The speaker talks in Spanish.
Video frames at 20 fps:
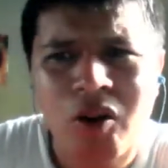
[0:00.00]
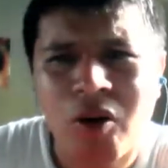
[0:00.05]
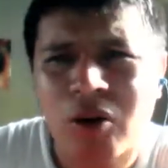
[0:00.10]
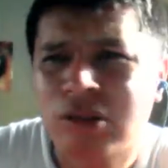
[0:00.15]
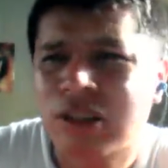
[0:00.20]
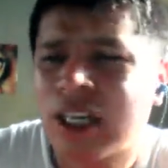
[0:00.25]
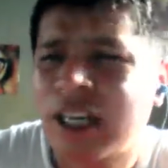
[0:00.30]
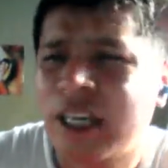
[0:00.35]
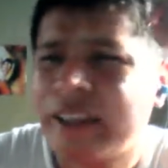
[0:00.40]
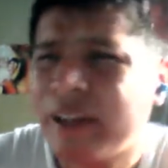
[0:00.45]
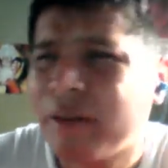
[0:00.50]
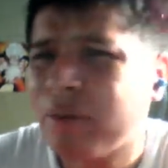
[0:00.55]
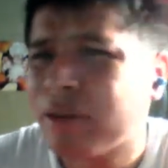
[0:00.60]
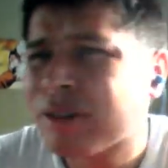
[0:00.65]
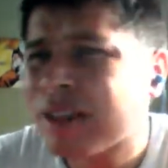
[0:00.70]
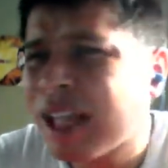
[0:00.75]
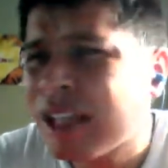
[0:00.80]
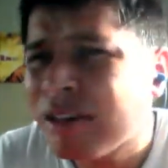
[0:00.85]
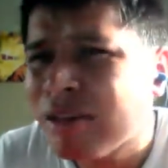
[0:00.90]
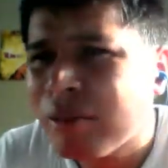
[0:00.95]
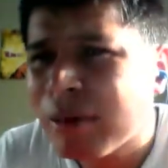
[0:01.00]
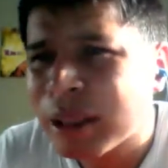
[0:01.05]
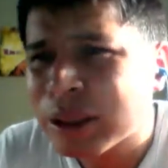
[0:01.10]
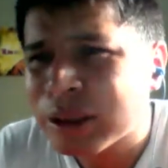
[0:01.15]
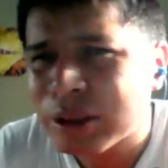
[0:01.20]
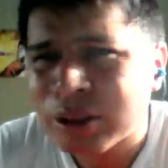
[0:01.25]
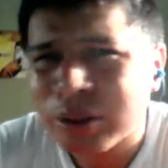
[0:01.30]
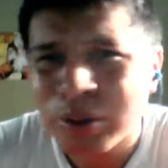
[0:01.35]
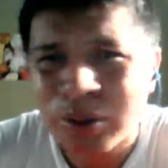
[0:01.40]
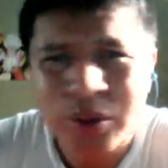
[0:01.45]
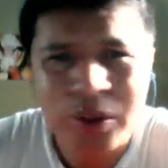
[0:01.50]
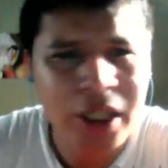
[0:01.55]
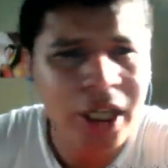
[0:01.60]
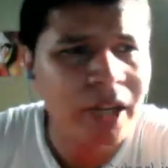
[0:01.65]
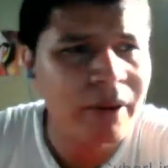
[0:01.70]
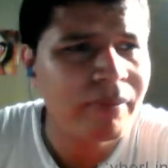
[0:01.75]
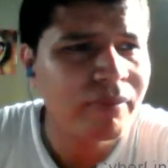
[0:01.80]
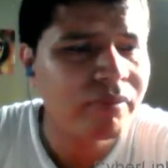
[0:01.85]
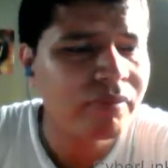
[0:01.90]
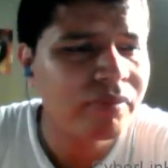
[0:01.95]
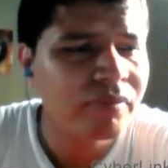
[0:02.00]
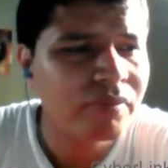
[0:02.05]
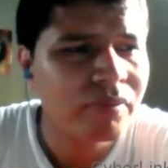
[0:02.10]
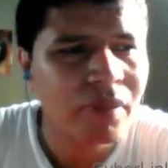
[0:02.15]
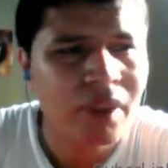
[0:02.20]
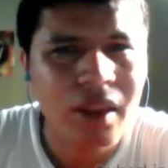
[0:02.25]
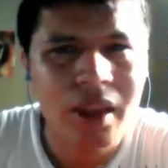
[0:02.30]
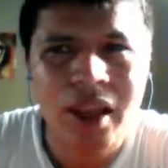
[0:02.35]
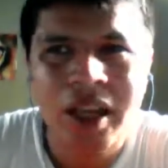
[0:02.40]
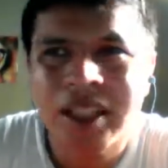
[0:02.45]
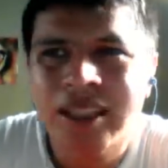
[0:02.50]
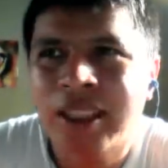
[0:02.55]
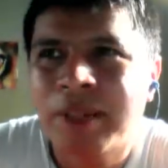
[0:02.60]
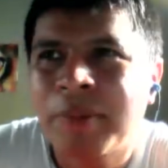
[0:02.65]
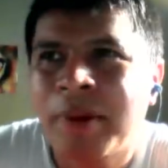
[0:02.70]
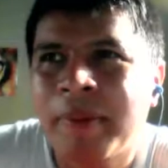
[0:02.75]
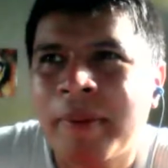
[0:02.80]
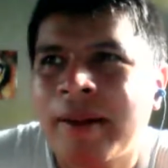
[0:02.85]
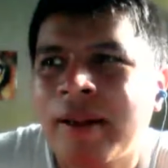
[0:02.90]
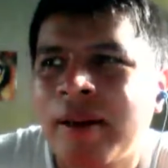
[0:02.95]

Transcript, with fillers: otra gente botando basura. En simple